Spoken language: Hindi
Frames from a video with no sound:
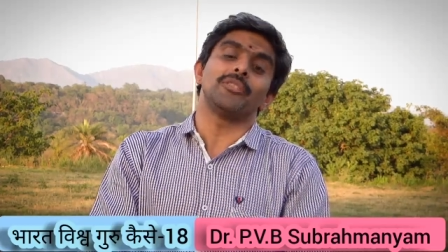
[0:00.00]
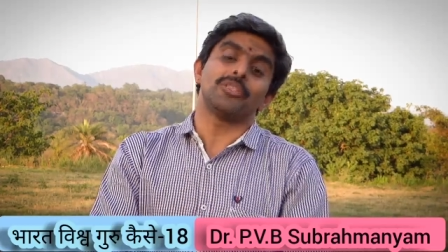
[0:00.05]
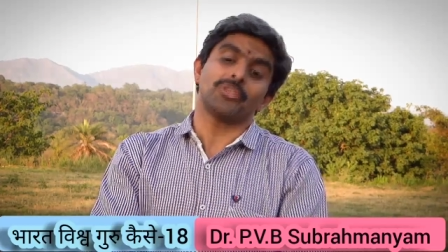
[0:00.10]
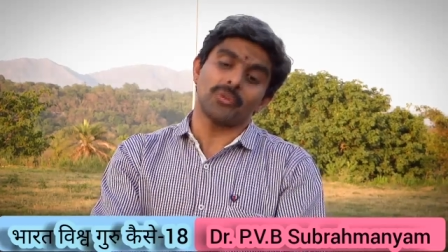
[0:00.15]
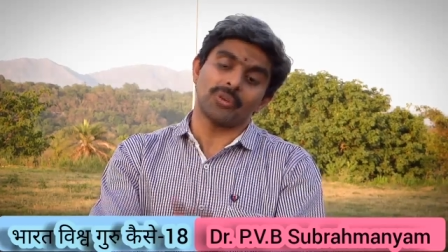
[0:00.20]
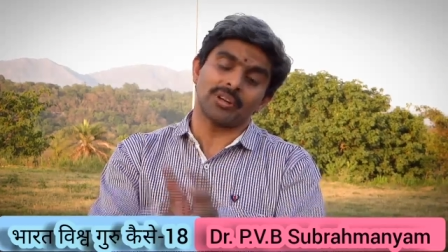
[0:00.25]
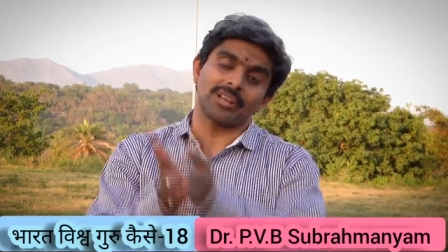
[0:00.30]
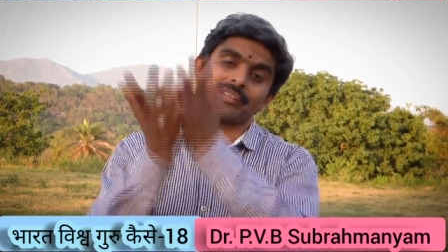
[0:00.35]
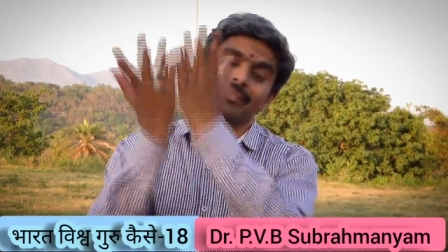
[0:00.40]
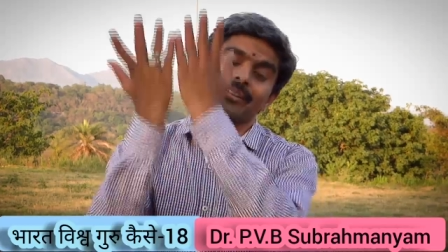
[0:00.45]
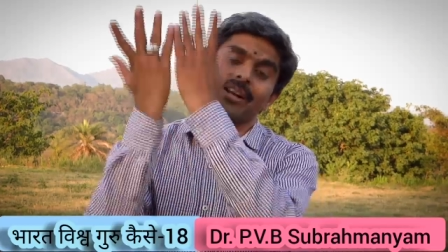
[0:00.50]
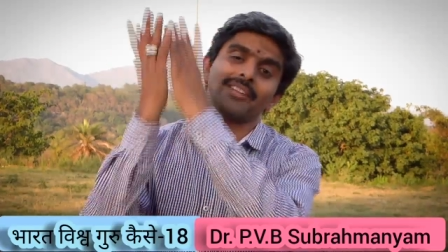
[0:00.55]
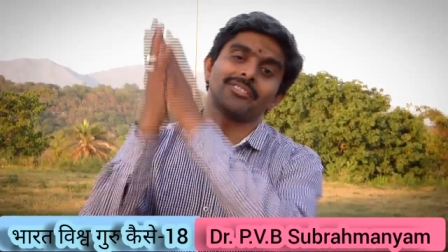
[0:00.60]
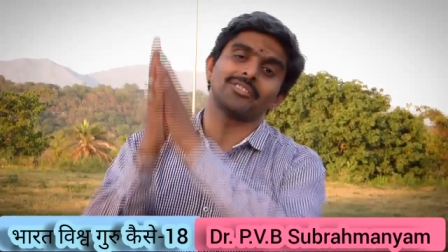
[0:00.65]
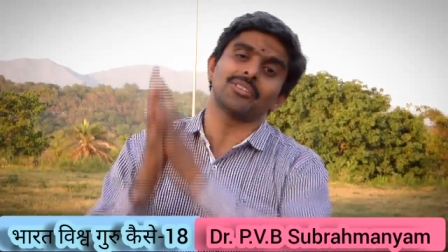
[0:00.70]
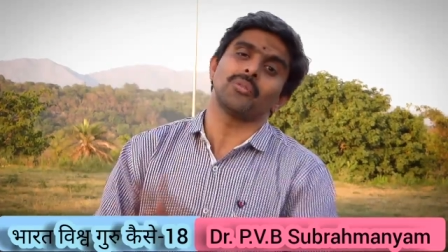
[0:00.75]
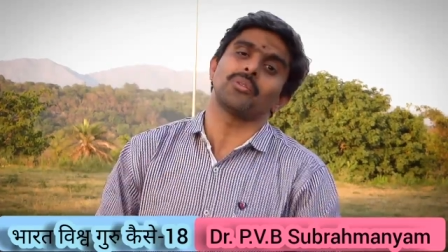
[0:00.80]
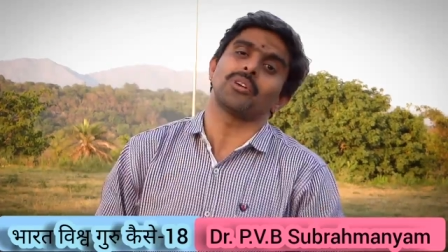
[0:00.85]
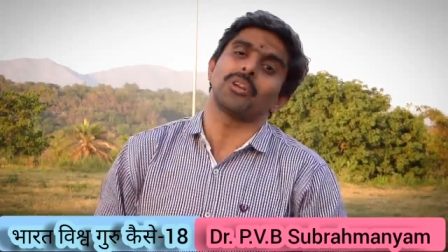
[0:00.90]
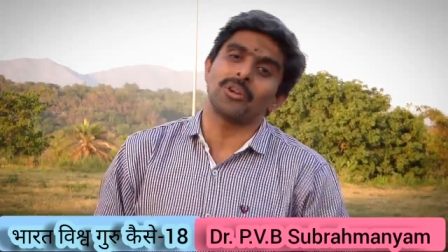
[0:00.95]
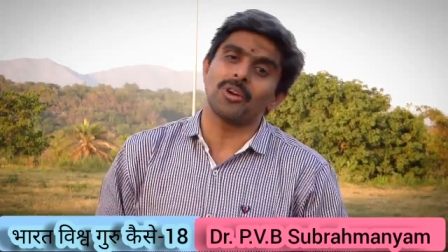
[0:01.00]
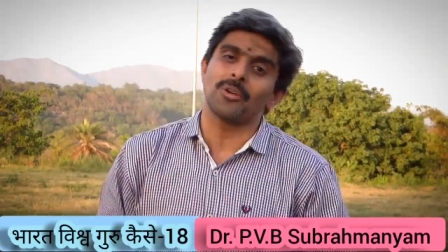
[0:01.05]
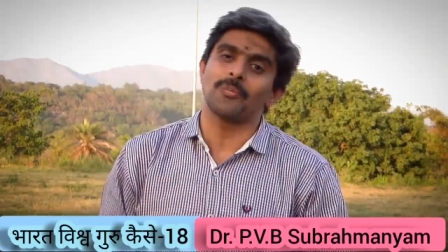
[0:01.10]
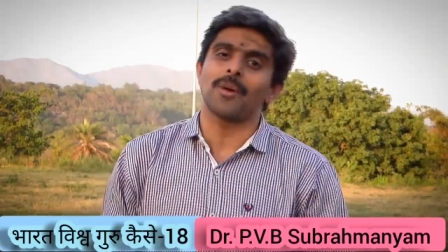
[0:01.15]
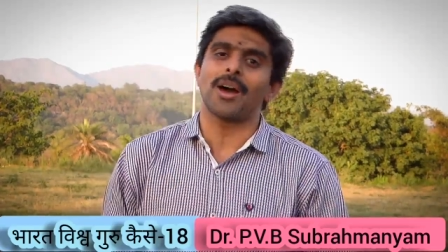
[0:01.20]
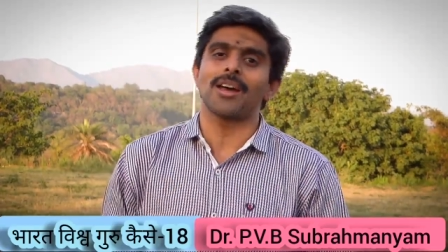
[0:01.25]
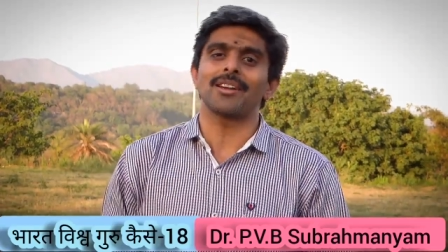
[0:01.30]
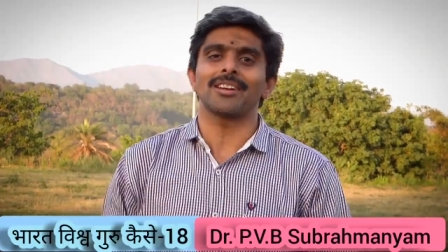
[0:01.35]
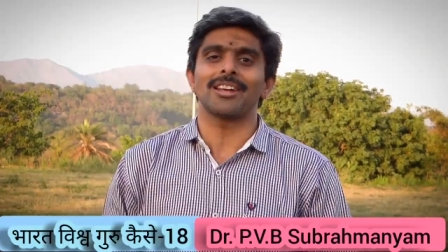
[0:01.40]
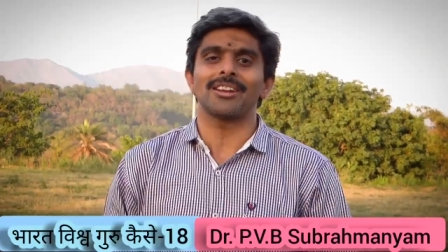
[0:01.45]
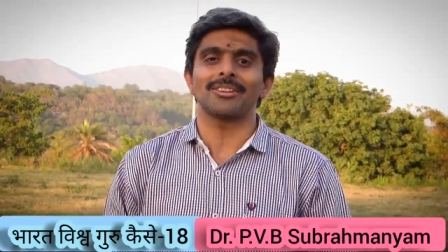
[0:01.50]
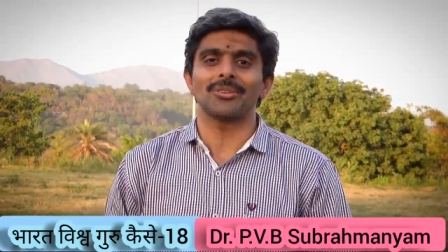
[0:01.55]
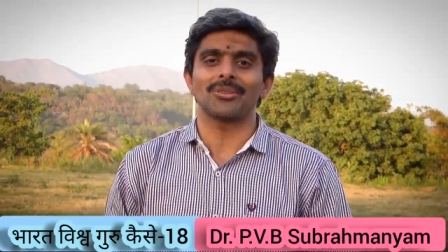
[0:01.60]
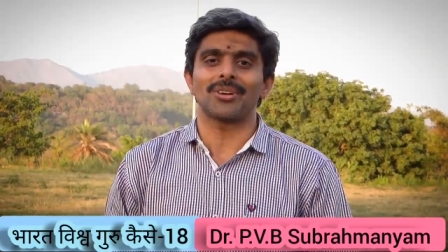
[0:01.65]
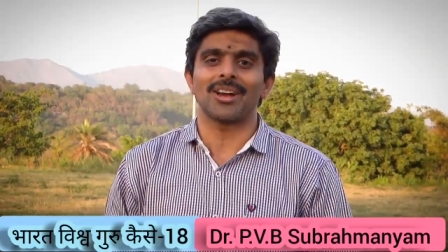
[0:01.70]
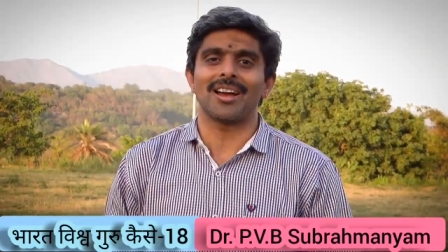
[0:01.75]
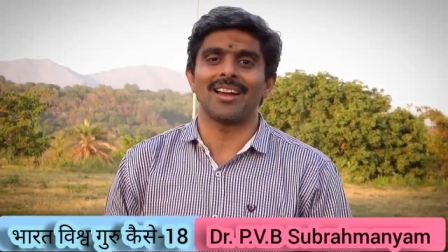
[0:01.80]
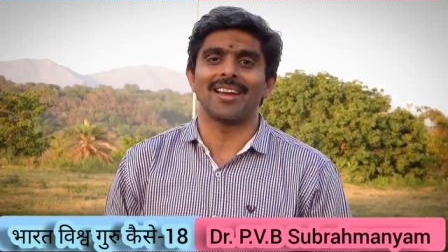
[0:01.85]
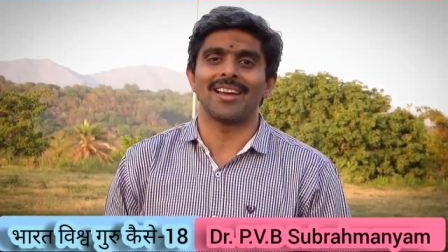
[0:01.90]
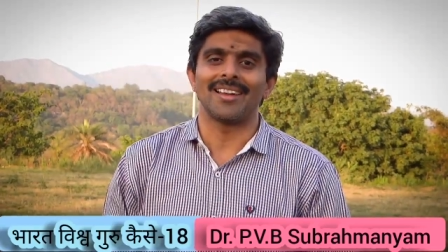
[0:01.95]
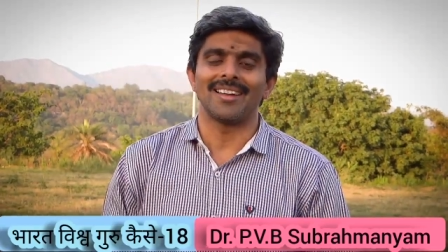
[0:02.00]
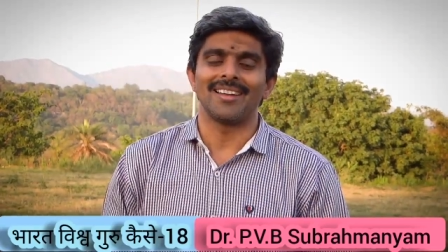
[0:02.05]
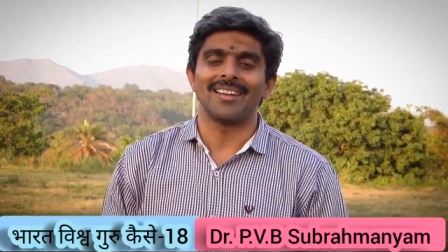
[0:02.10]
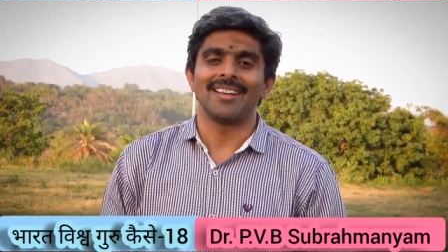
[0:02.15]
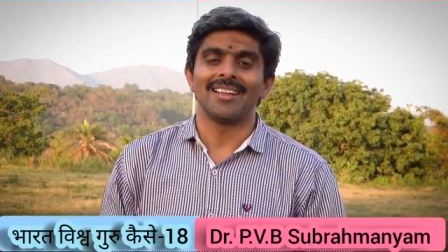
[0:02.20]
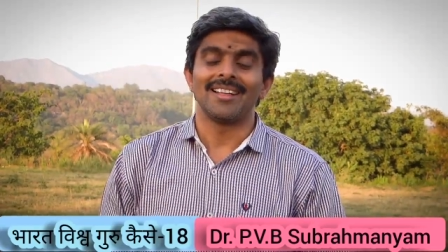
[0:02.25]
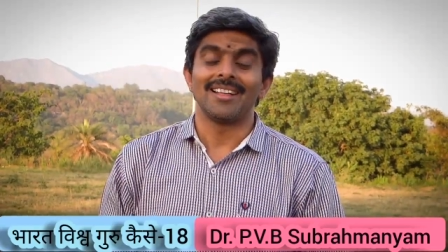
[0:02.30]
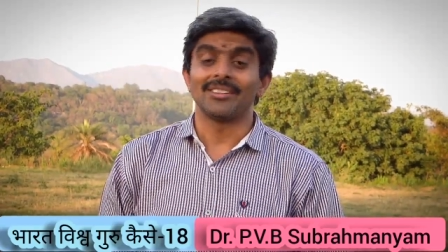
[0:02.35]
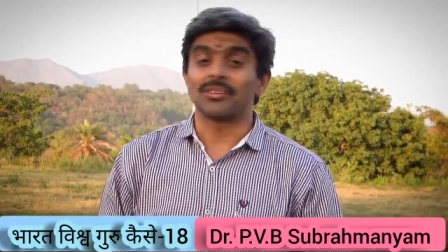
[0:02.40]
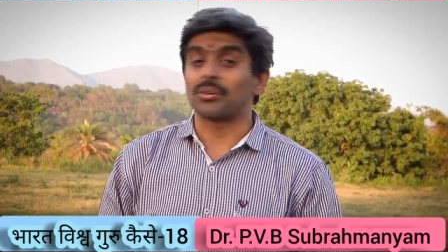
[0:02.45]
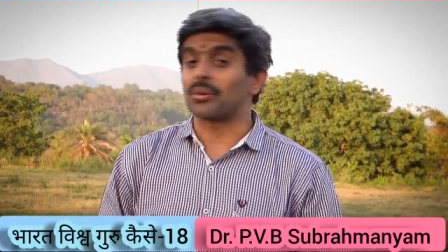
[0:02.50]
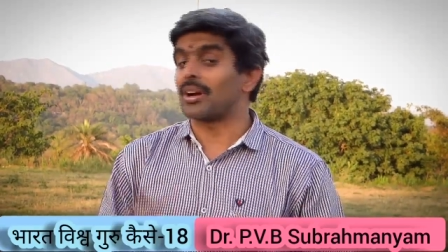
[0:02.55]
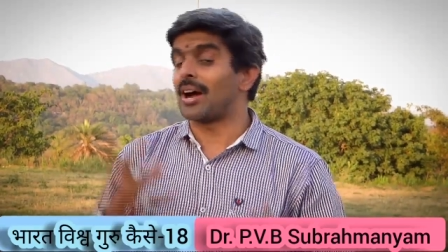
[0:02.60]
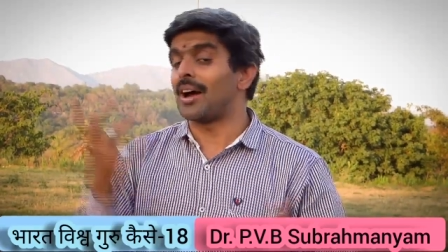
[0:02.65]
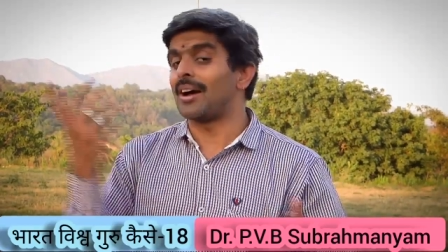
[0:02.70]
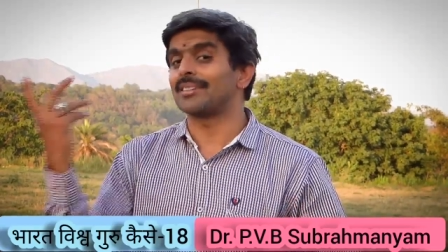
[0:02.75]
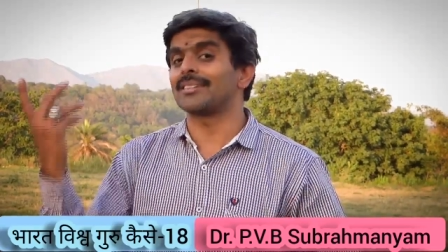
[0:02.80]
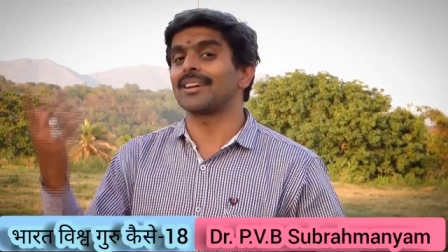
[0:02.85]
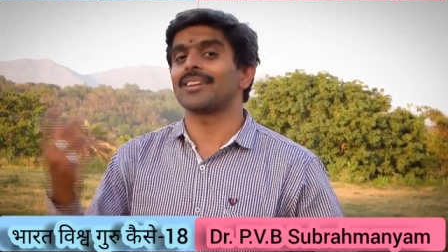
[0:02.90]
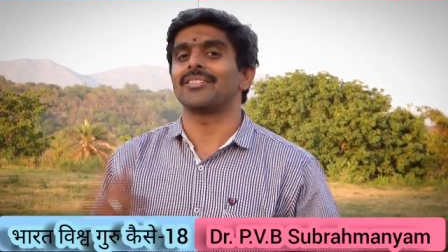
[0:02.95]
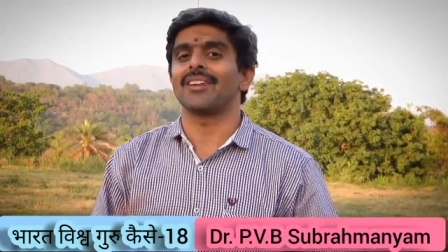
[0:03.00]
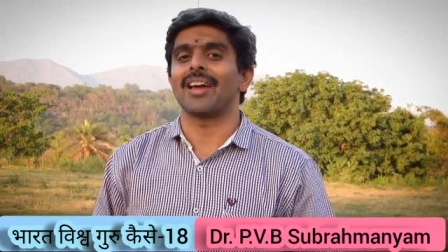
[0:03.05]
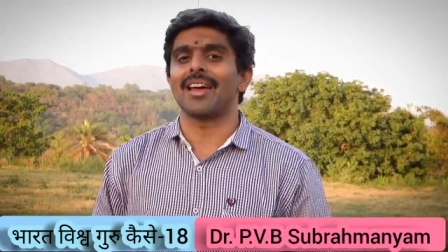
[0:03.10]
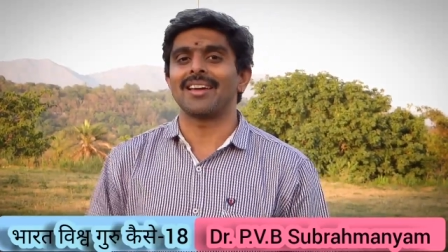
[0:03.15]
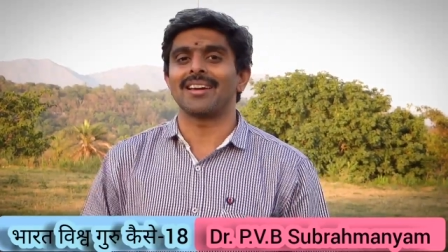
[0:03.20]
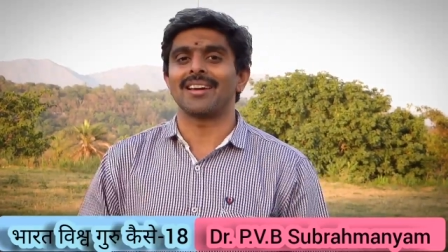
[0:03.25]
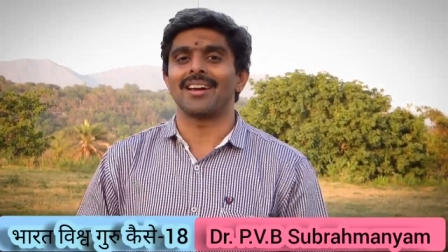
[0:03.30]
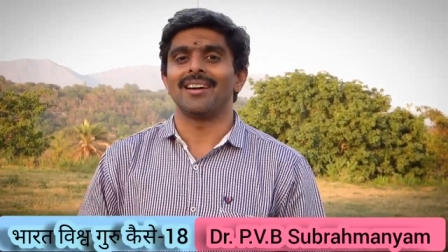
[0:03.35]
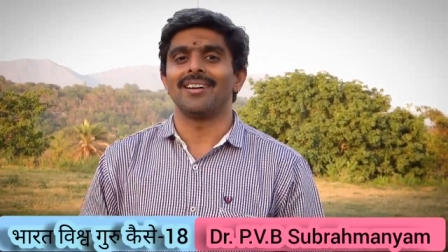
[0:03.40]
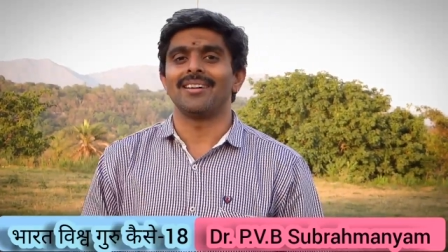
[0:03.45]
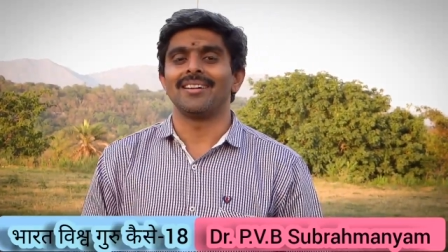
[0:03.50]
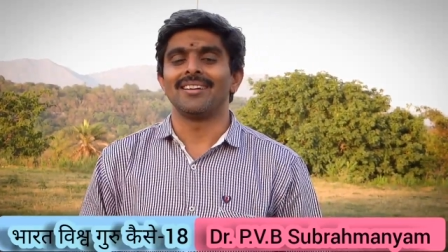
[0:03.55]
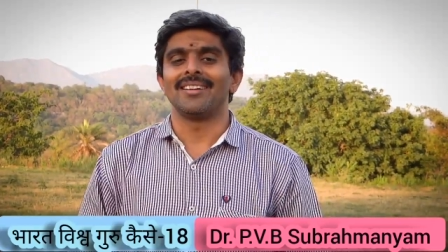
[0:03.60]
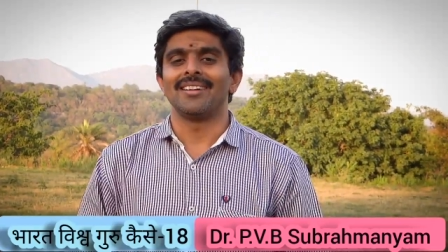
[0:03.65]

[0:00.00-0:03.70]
विश्व की सात सौ करोड़ पार कर चुका है तो कहाँ तक जाएगा